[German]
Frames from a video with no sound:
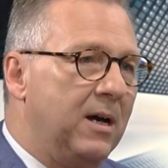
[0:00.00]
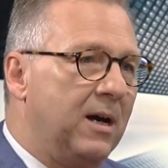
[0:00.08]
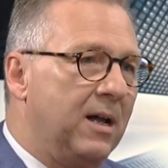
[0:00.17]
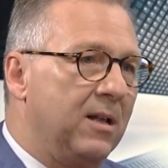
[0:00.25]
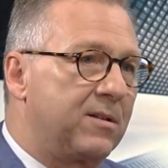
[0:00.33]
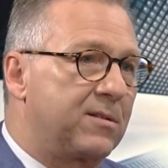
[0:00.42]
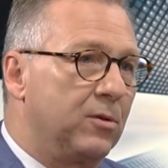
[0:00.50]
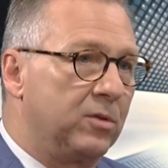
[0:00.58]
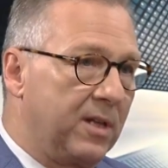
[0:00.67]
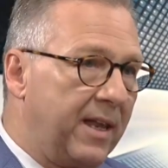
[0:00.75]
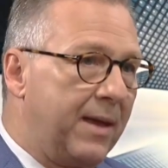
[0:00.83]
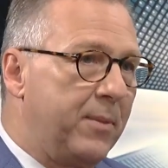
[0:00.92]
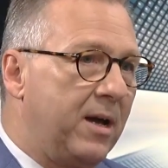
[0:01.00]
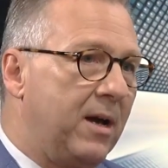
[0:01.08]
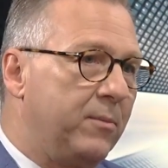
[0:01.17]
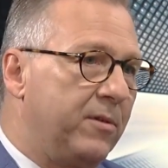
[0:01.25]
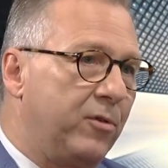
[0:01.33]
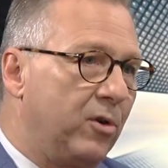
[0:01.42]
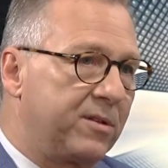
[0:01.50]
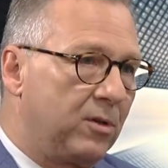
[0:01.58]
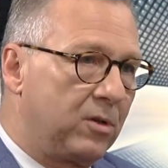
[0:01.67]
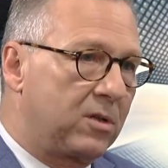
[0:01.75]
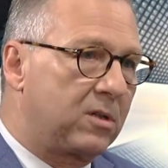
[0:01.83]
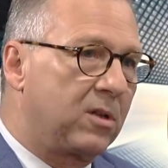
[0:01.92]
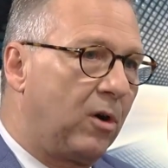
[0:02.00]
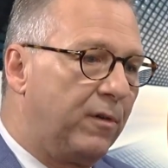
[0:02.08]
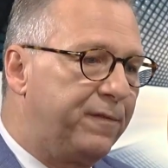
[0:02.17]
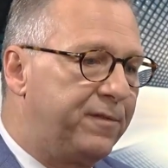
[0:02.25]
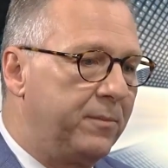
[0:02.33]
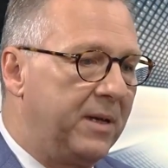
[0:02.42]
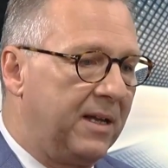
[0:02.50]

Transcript: Als Unternehmen haben wir Vorsorge getroffen.